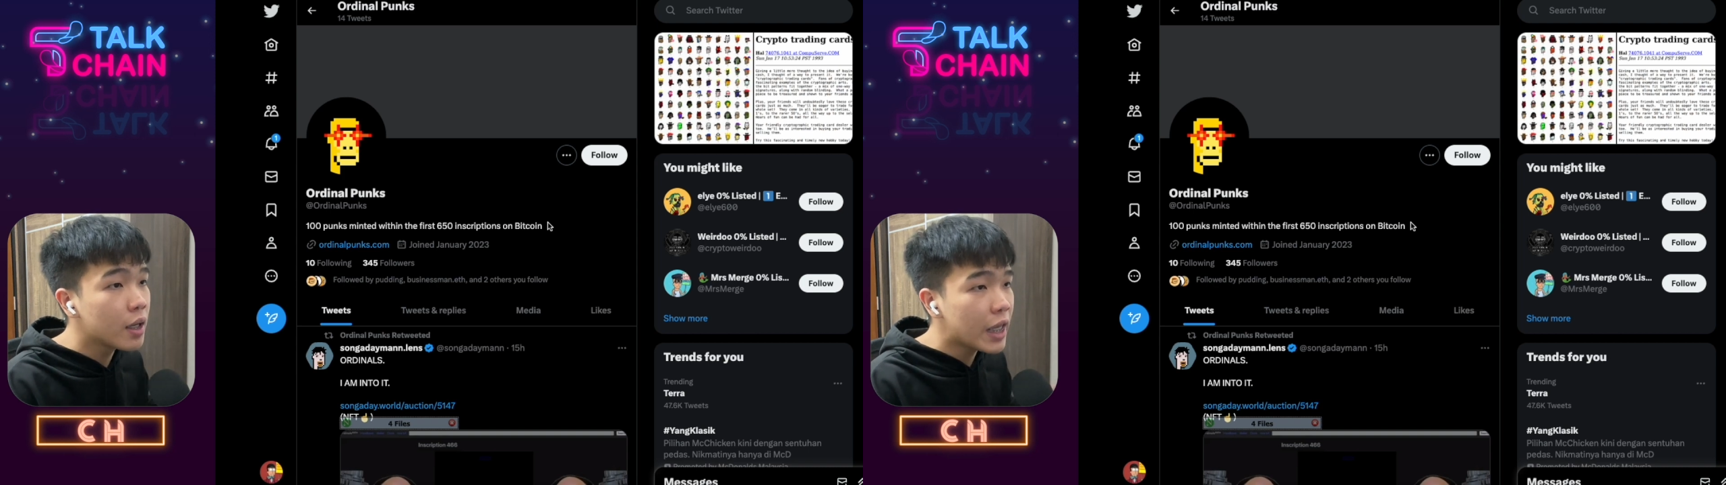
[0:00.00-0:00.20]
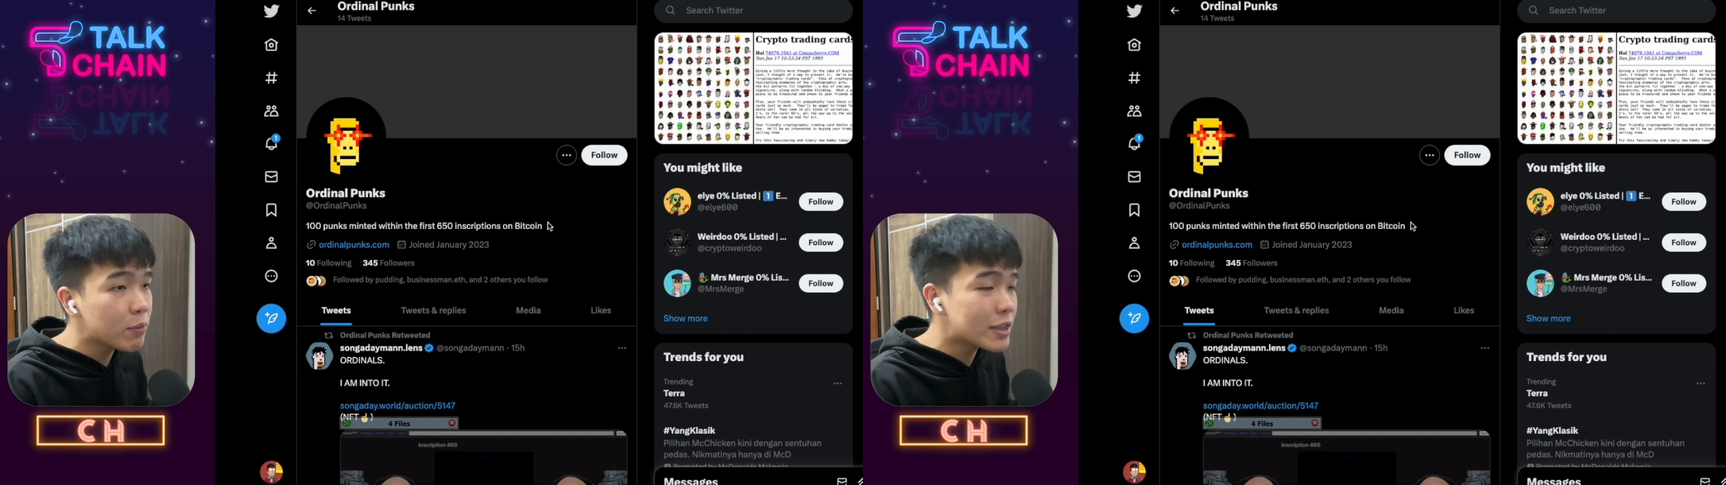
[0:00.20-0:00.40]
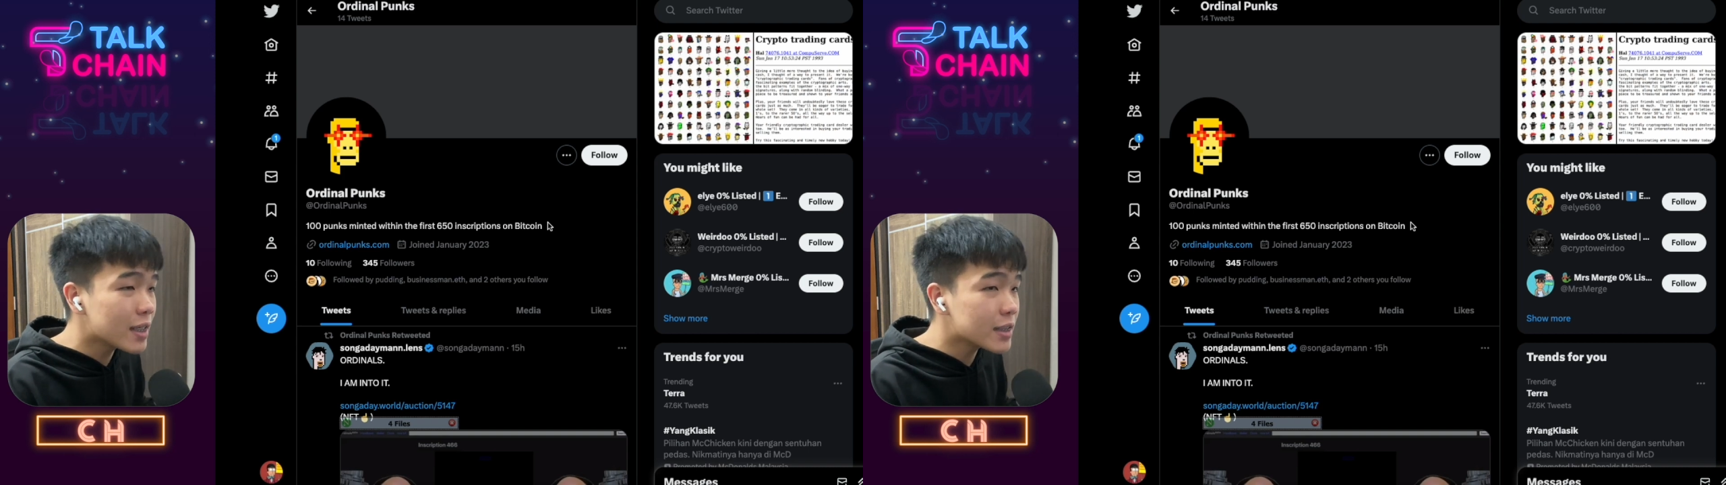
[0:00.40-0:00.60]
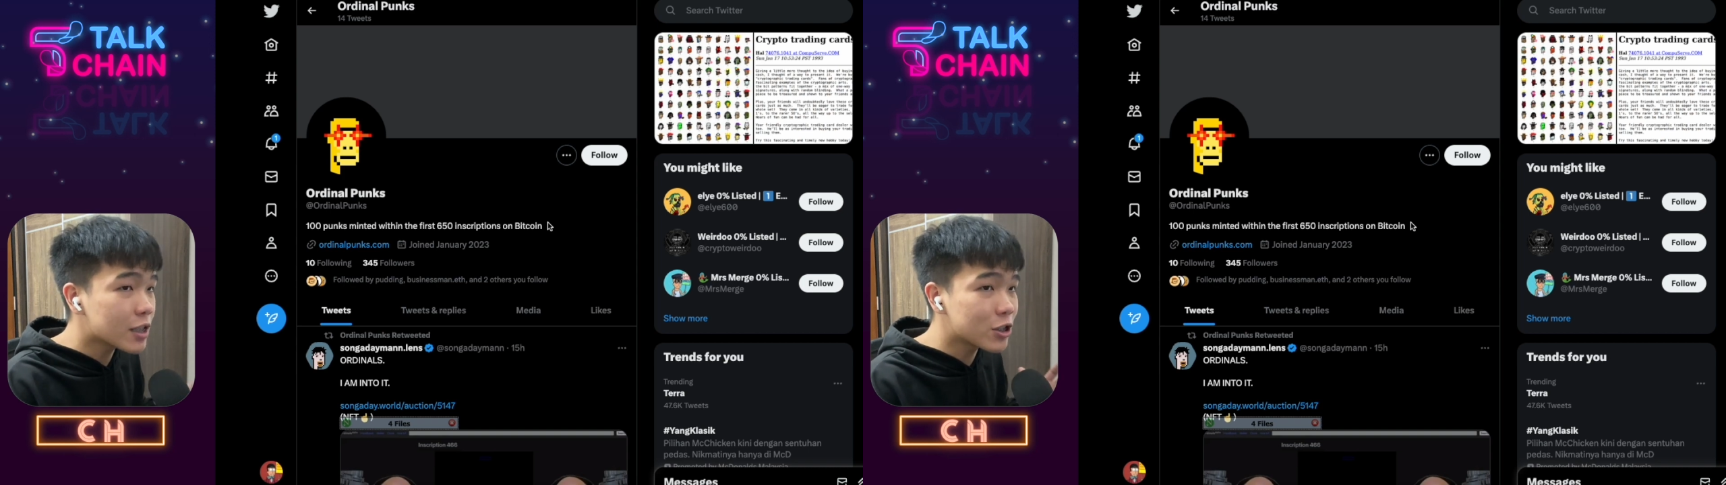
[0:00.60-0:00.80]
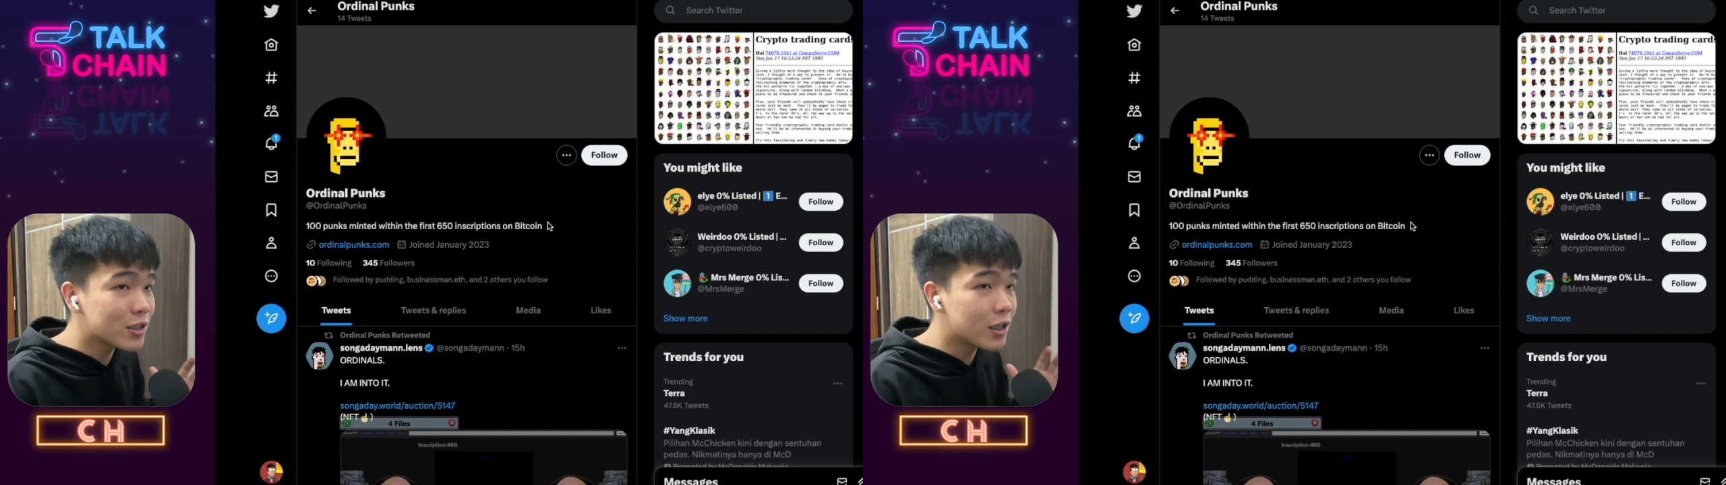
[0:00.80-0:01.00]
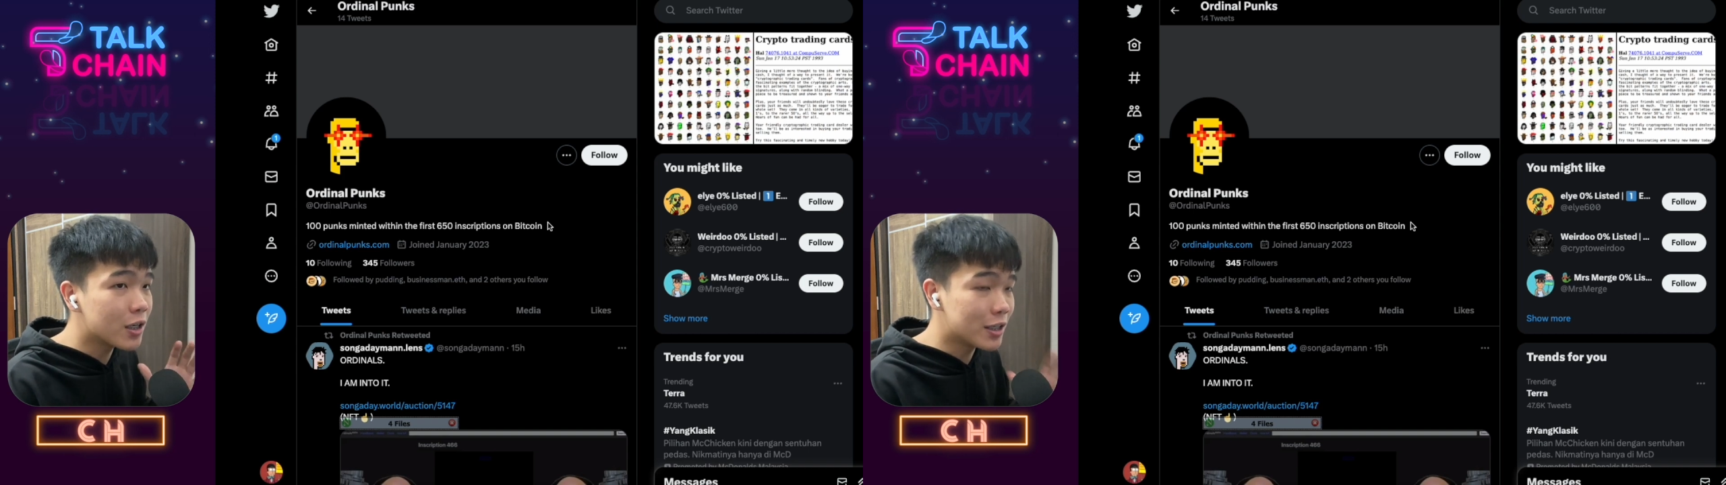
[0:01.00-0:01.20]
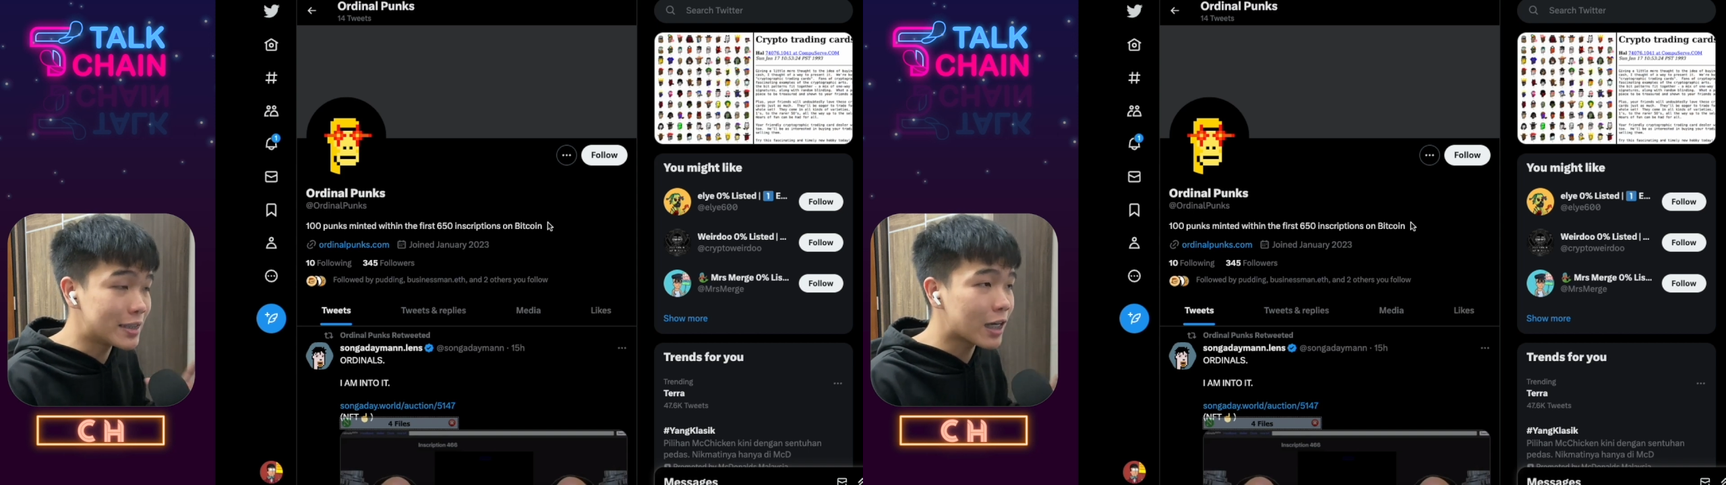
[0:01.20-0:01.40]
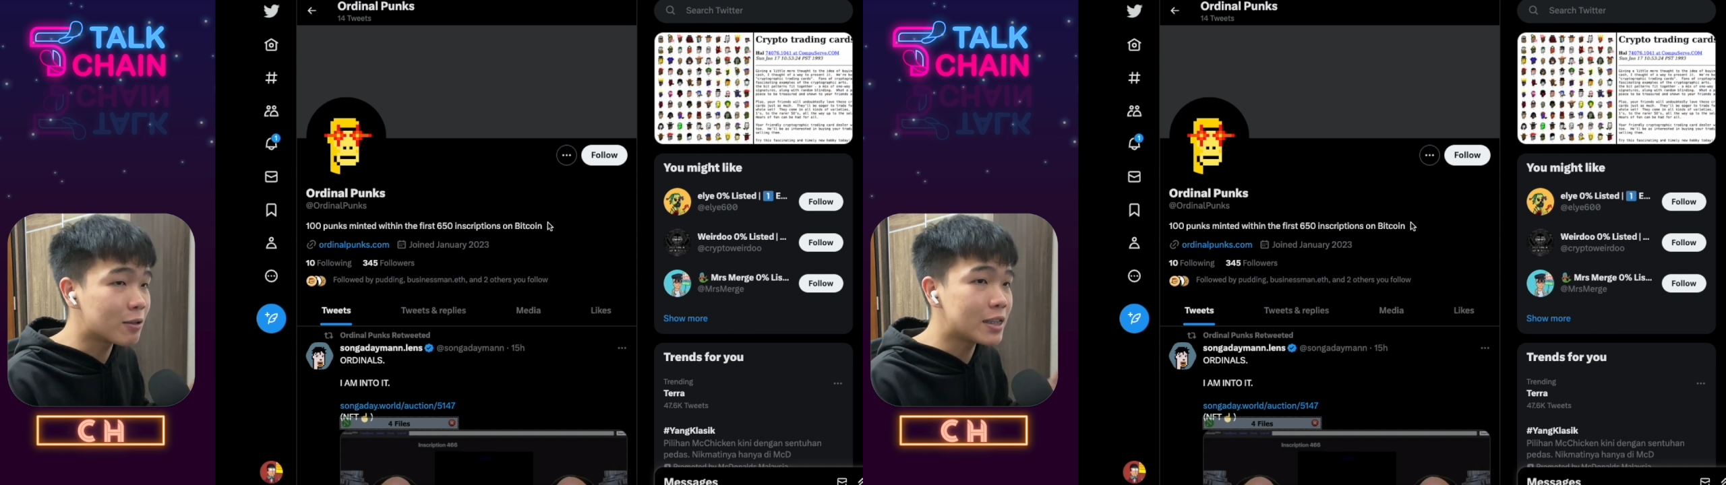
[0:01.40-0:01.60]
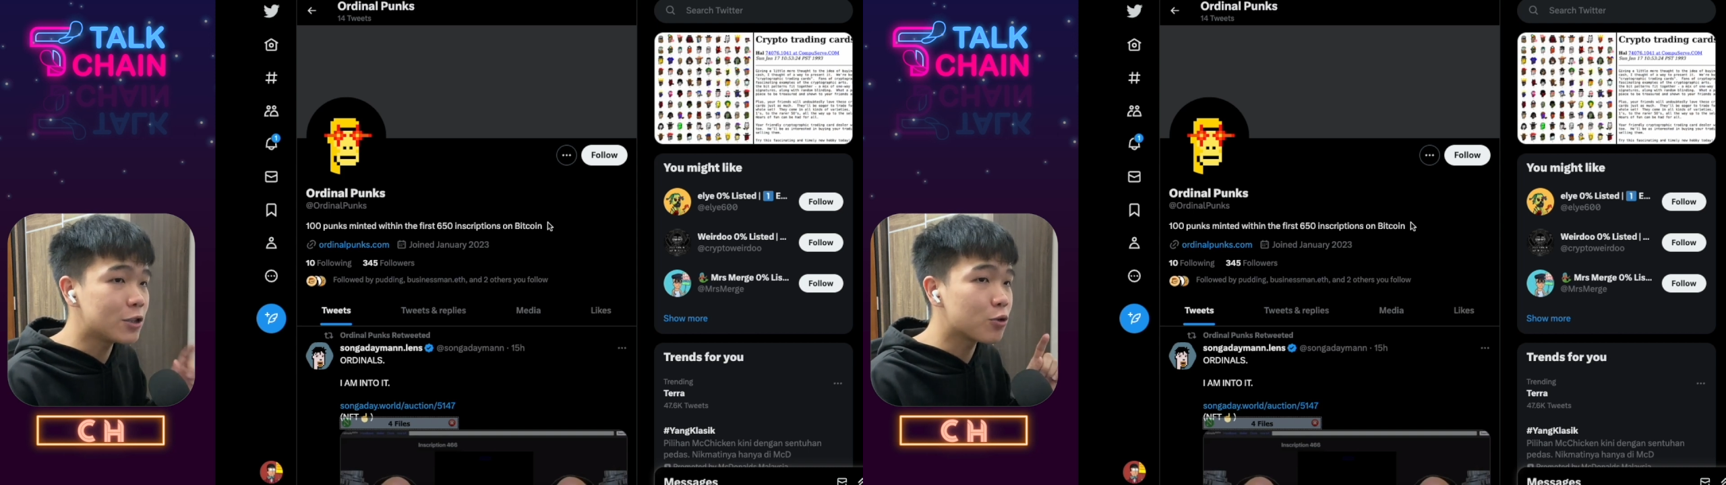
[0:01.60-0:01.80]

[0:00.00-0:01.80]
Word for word: 因为现在真的很早期，